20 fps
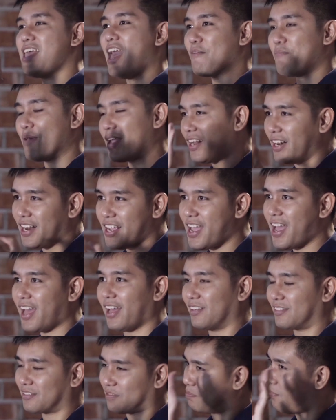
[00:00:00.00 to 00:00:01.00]
อย่าไปเครีย
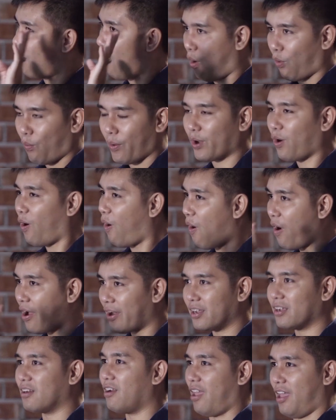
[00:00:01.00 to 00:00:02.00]
ดบอกไว้ข้อ
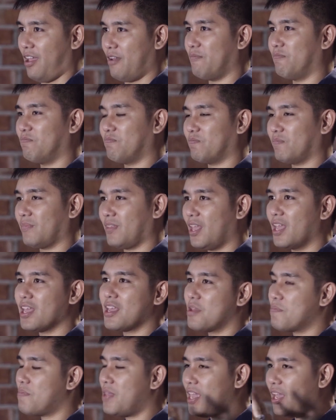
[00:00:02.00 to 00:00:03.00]
หนึ่งเลย
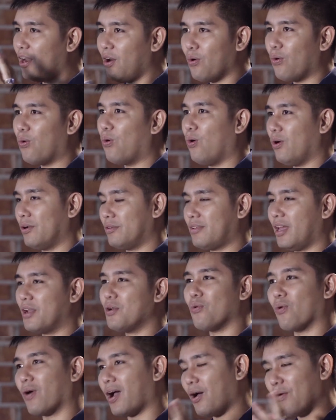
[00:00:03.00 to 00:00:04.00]
พี่รู้ถ้า
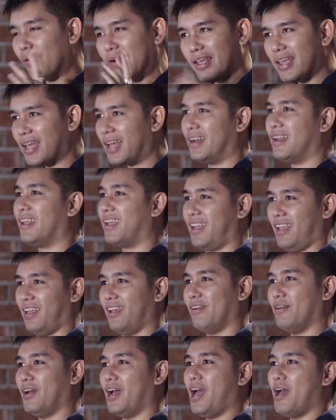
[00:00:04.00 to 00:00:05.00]
หนูเข้าเรียนเนี่ย
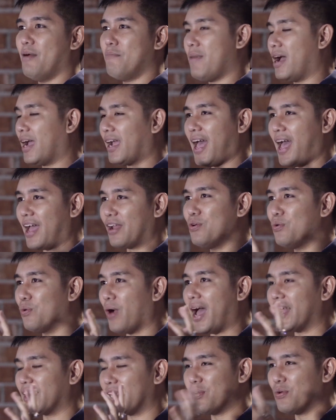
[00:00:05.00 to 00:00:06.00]
บางครั้งหนู
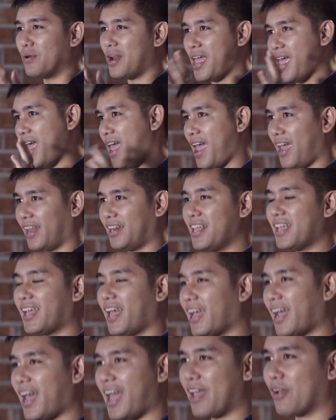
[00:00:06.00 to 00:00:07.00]
อาจจะอยู่ในเอกที่
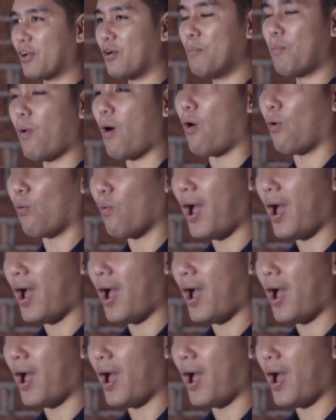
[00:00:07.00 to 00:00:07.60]
ใครๆก็บอก